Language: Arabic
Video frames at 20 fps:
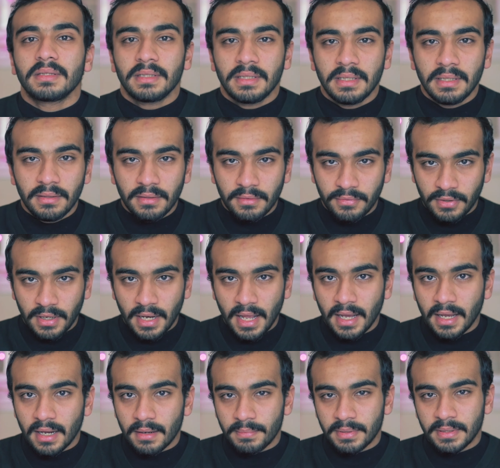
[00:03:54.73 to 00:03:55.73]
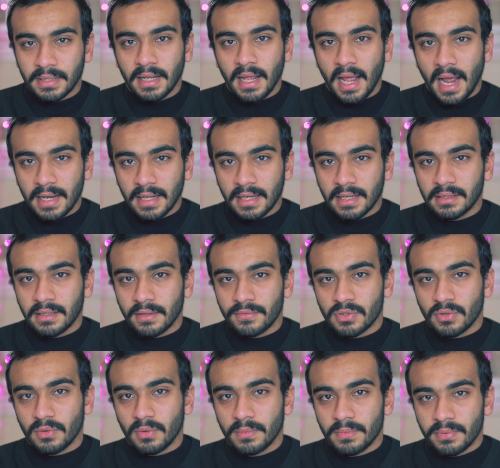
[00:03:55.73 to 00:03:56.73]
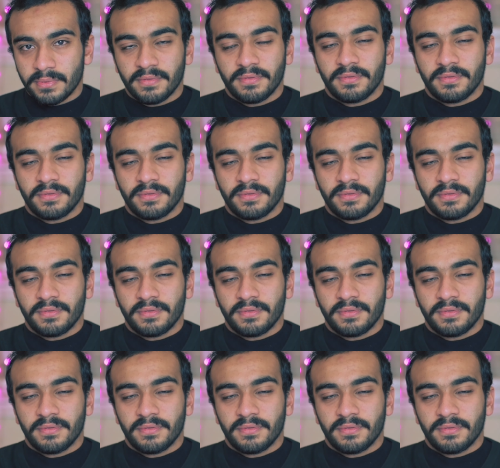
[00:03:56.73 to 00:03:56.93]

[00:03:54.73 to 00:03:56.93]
دي في الاخر بتيجي عليك انت في,